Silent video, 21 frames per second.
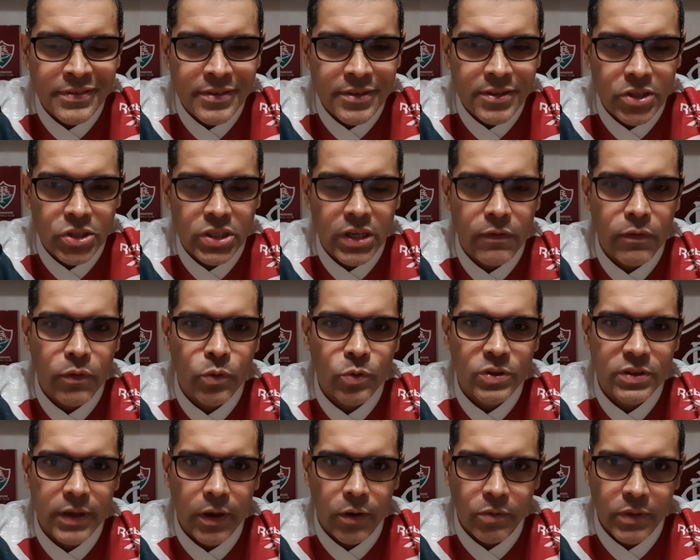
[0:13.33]
Vocês estavam com
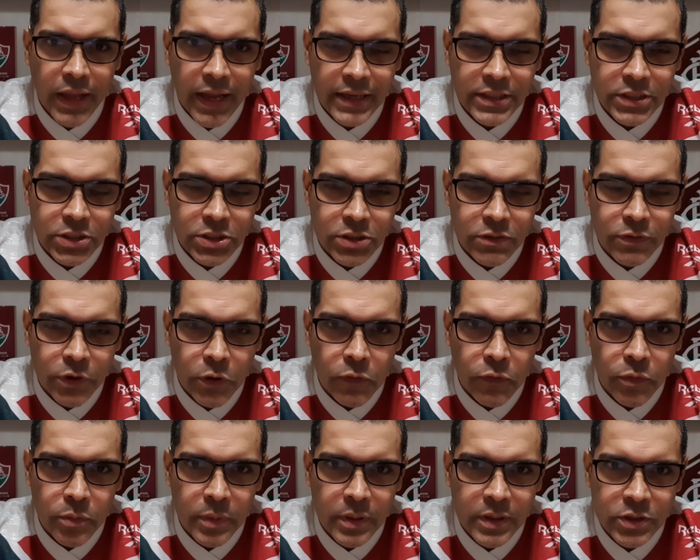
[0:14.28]
saudades de ver o
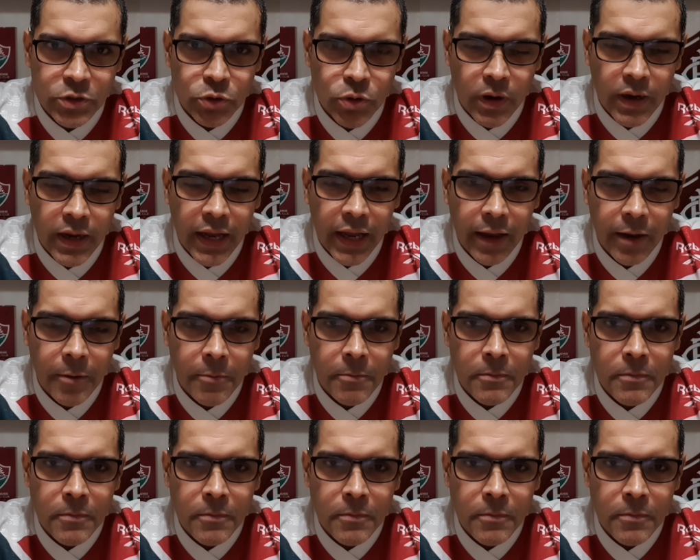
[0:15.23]
Fluminense jogar?